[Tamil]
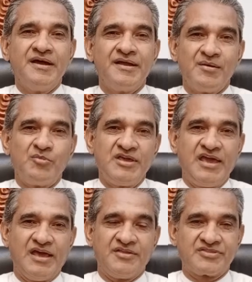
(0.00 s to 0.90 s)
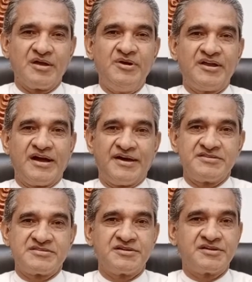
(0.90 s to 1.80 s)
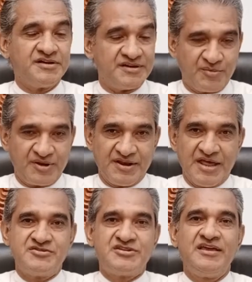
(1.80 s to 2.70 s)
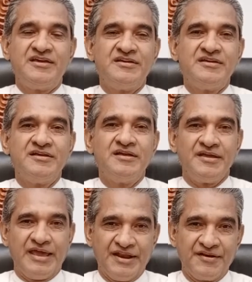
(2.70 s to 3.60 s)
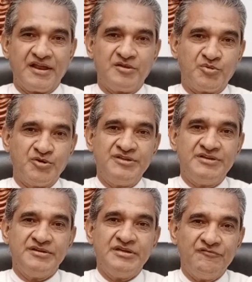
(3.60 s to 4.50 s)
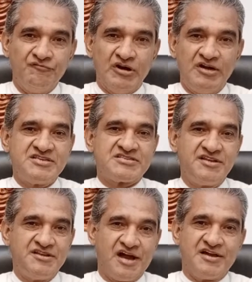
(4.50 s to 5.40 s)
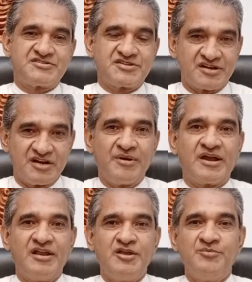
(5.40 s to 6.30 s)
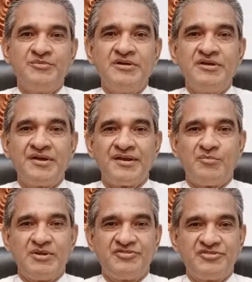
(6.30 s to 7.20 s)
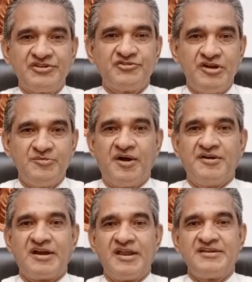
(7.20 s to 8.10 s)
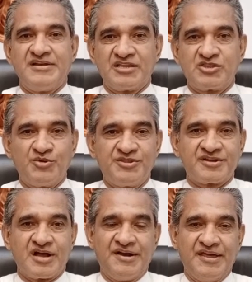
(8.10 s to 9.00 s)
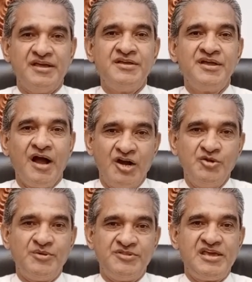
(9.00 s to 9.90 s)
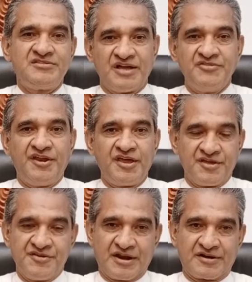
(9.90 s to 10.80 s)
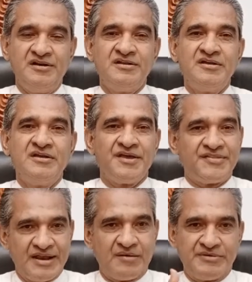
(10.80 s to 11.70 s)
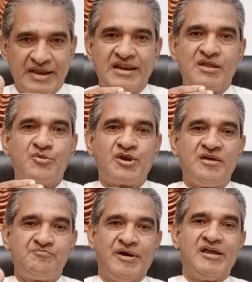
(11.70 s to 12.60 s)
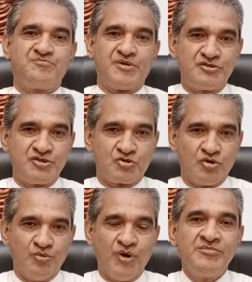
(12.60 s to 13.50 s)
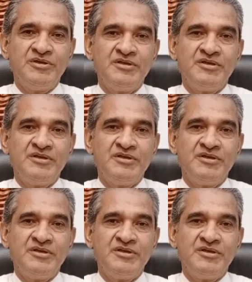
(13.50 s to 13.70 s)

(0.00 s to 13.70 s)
நம்முடைய தமிழக அரசுக்கு நம்முடைய நன்றி ஏனென்றால் இப்பொழுது வெள்ளி சனி ஞாயிற்றுக்கிழமைகளிலும் நம்முடைய திருவழிபாடுகளை நடத்துவதற்கான அனுமதியை தந்திருக்கின்றார்கள் இதை நாம் நல்ல முறையில் பயன்படுத்தி கொள்வோம்